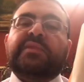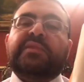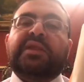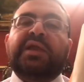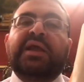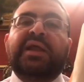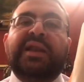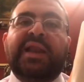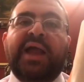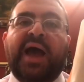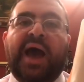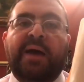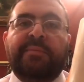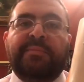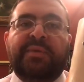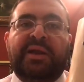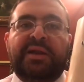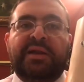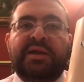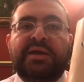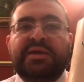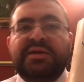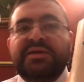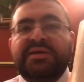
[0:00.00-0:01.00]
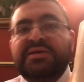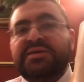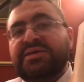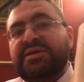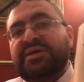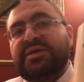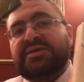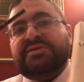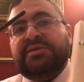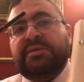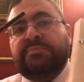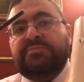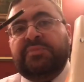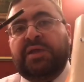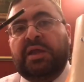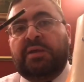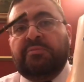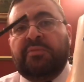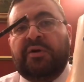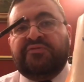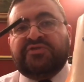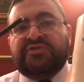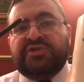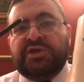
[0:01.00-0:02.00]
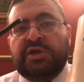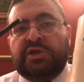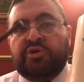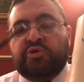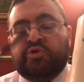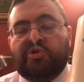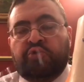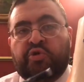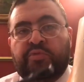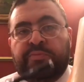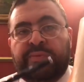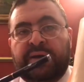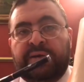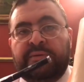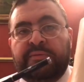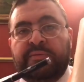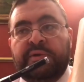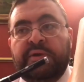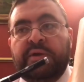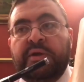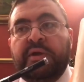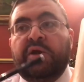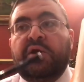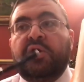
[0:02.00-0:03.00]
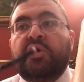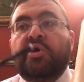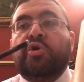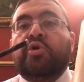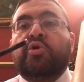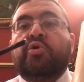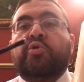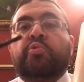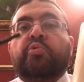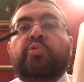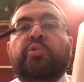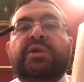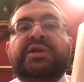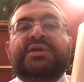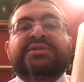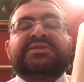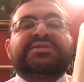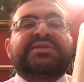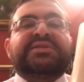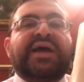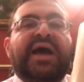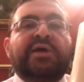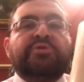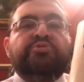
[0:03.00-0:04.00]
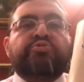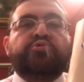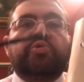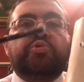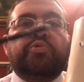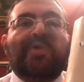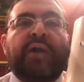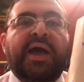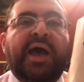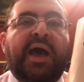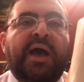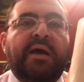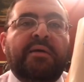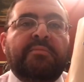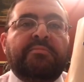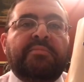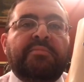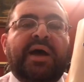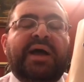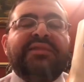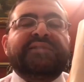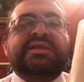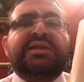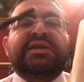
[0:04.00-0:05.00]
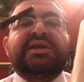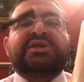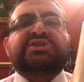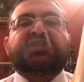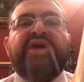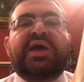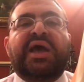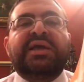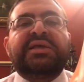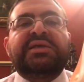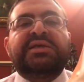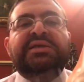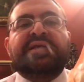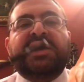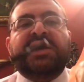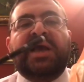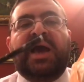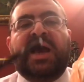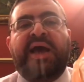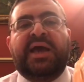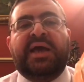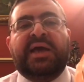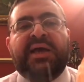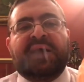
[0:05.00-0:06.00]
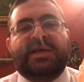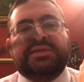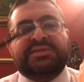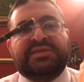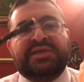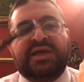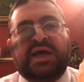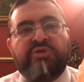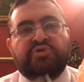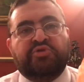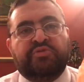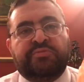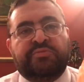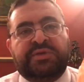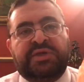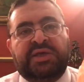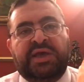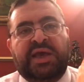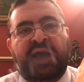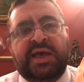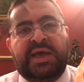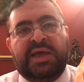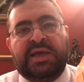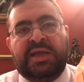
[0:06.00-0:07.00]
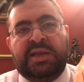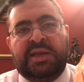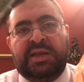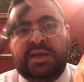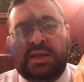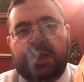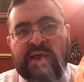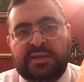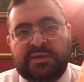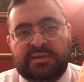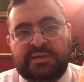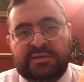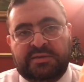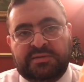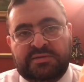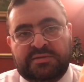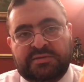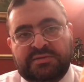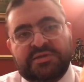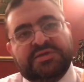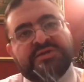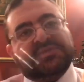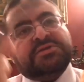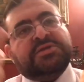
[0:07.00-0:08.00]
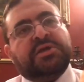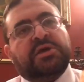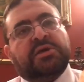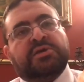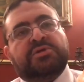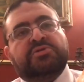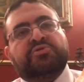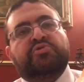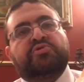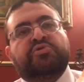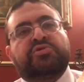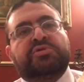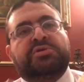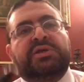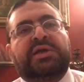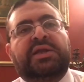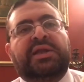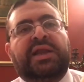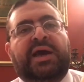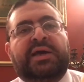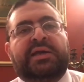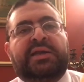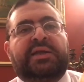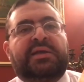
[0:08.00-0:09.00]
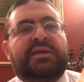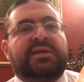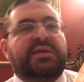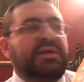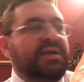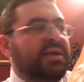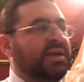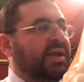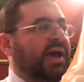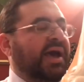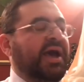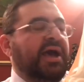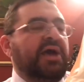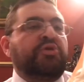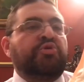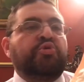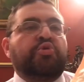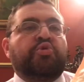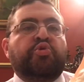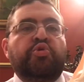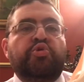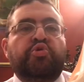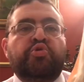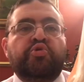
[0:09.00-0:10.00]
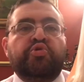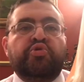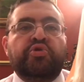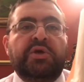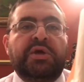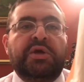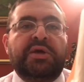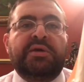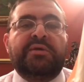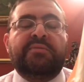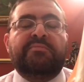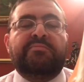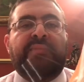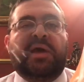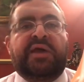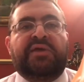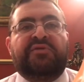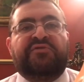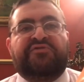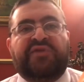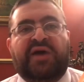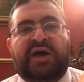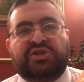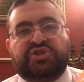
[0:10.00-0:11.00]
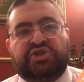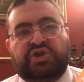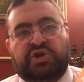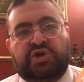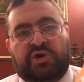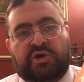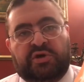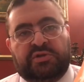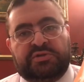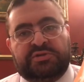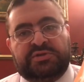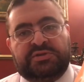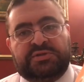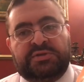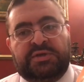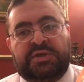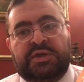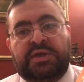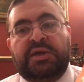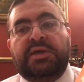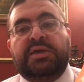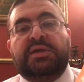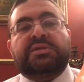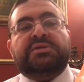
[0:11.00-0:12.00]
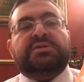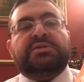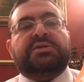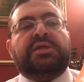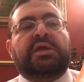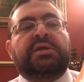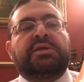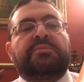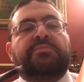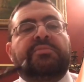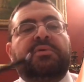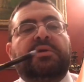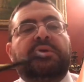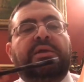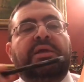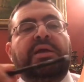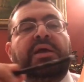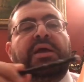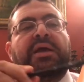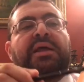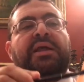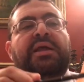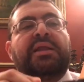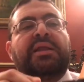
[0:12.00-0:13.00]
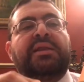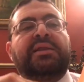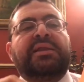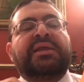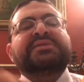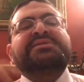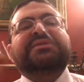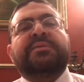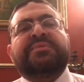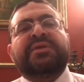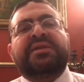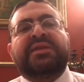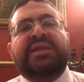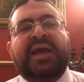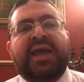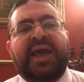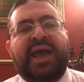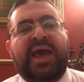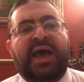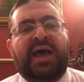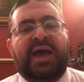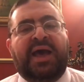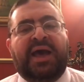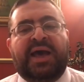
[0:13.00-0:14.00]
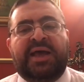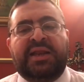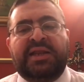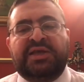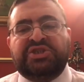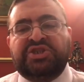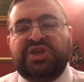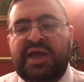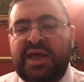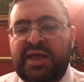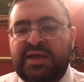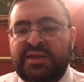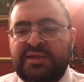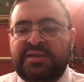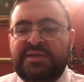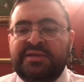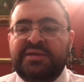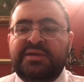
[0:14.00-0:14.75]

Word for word: اللي عمل استبدال مفصل الركبه ولسه عنده الوجع ما عندناش اي حاجه نساعده بيها الا التردد الحراري الحقن كله ما ينفعش خالص طيب نسب النجاح علشان